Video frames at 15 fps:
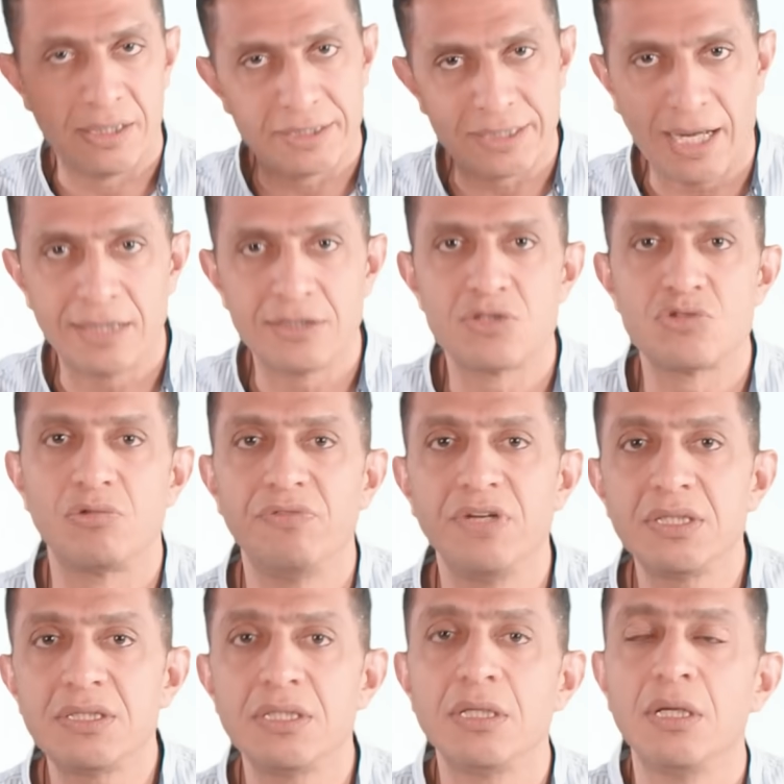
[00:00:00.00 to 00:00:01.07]
الاتحاد
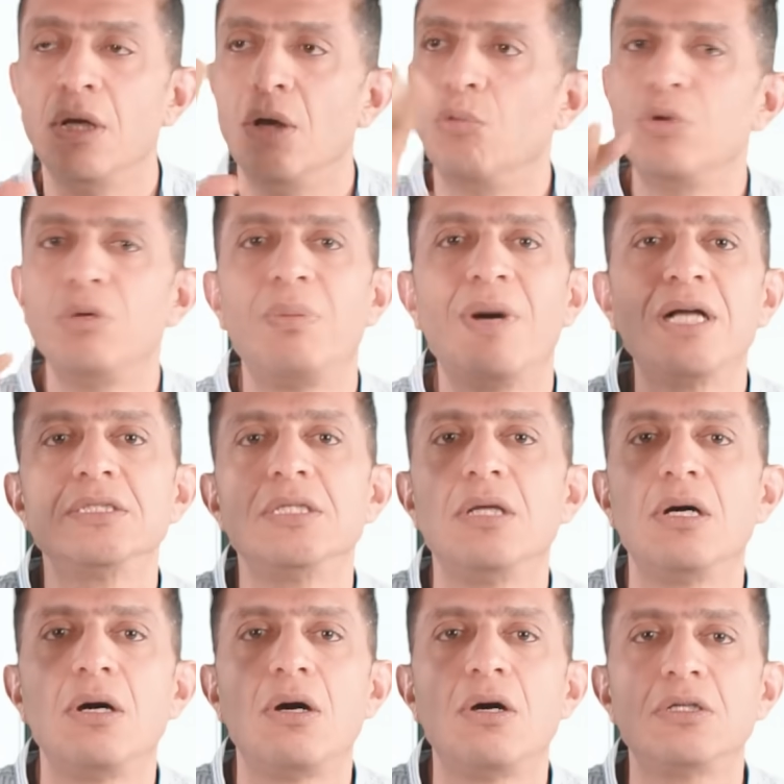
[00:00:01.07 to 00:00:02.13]
السوفيتي والبعض
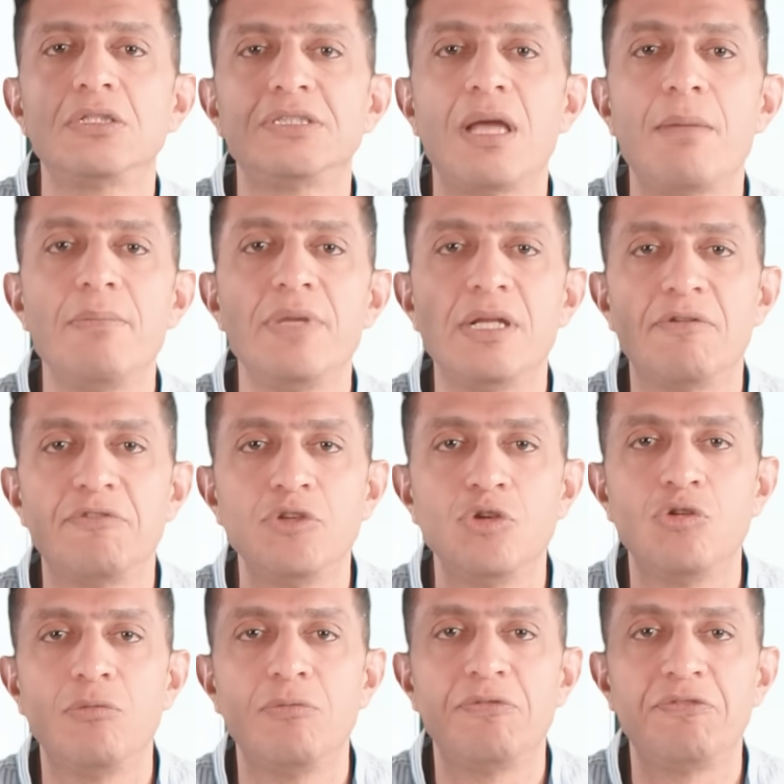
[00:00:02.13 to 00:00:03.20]
الاخر تم
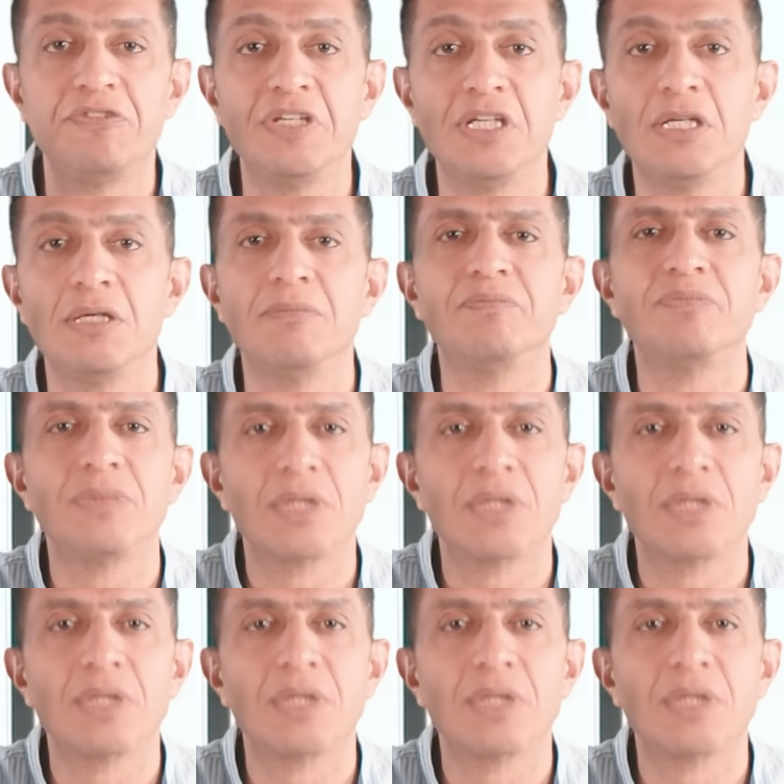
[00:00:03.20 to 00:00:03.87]
نفيهم في